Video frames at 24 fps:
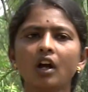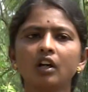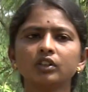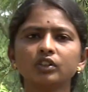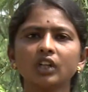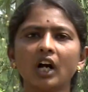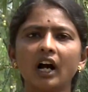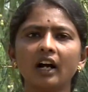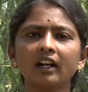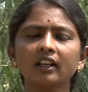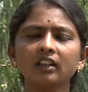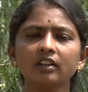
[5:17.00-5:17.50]

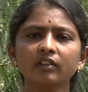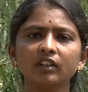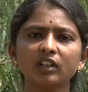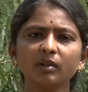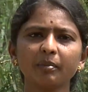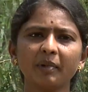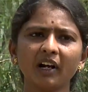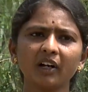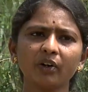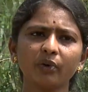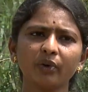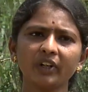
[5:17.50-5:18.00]
ஸோ அடுத்து
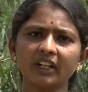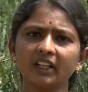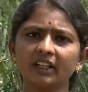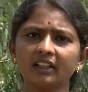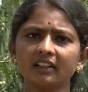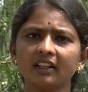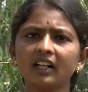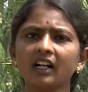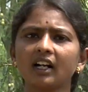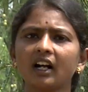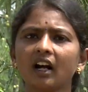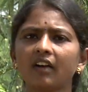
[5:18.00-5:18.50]
வந்து பார்க்கக்கூடியது
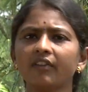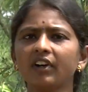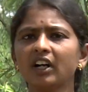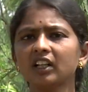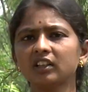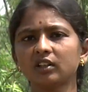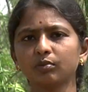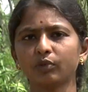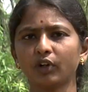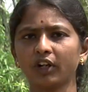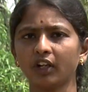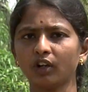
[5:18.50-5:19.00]
எதுனா
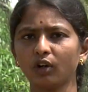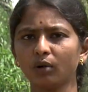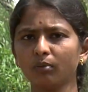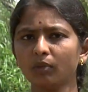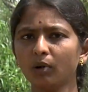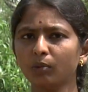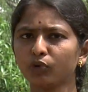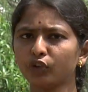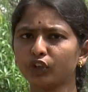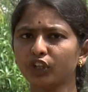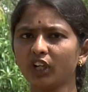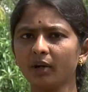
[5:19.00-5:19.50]
கவாத்து முறை ரொம்ப
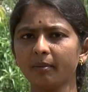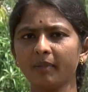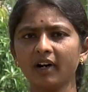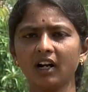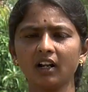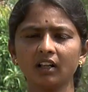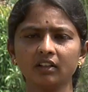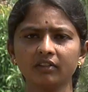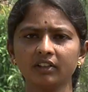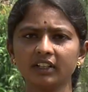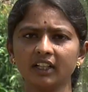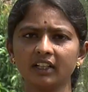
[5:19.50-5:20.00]

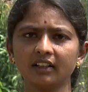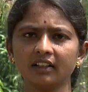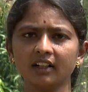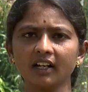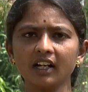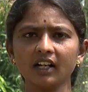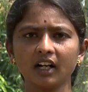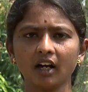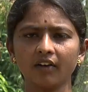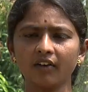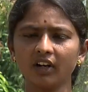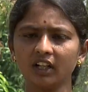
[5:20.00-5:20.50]
முக்கியமானது வந்து
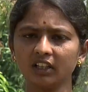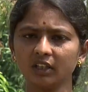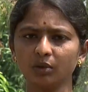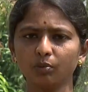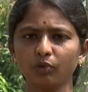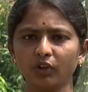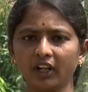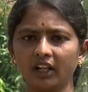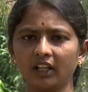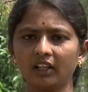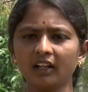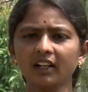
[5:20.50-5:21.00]
எதுனா கவாத்து
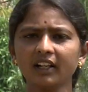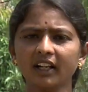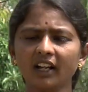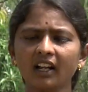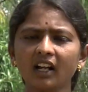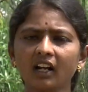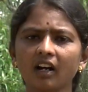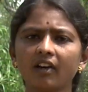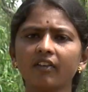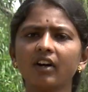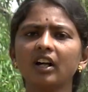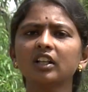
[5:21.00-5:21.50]
முறை தான்
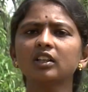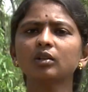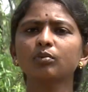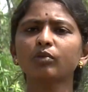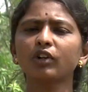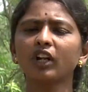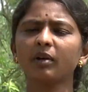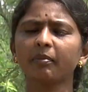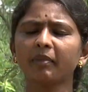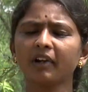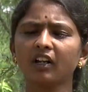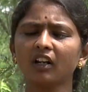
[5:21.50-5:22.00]
ஏன்னா கவாத்து
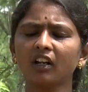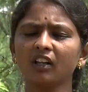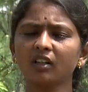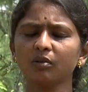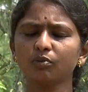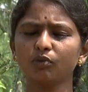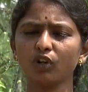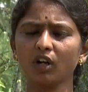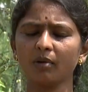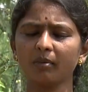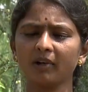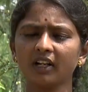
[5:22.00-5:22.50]
முறை பண்ணுறது
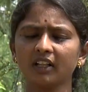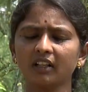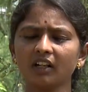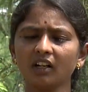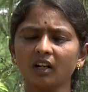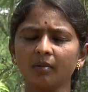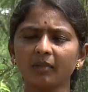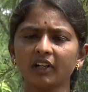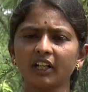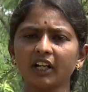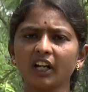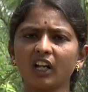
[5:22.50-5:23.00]
மூலமாக தான்
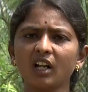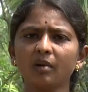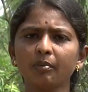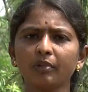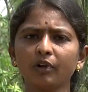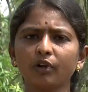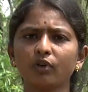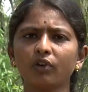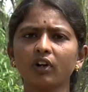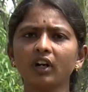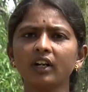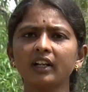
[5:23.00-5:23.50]
நம்மளுக்கு என்ன
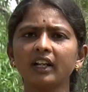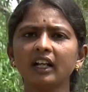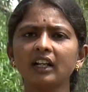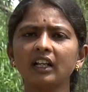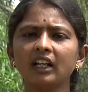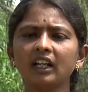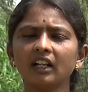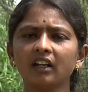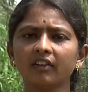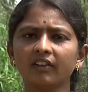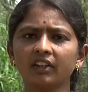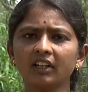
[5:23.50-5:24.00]
பண்ணணும்னா
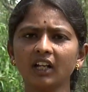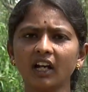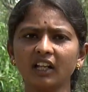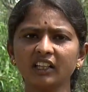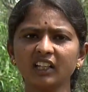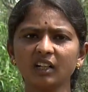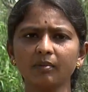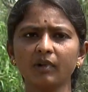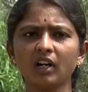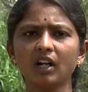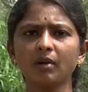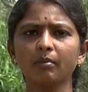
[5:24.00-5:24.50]
நெல்லியில் வந்து
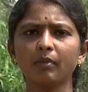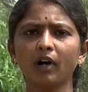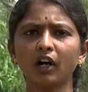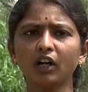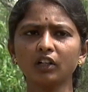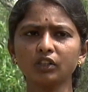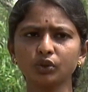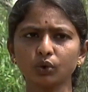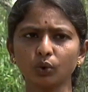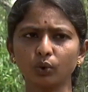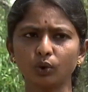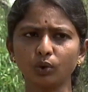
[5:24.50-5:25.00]
அதிகமான
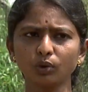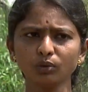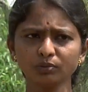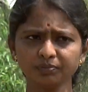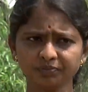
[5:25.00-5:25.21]
மகசூலும்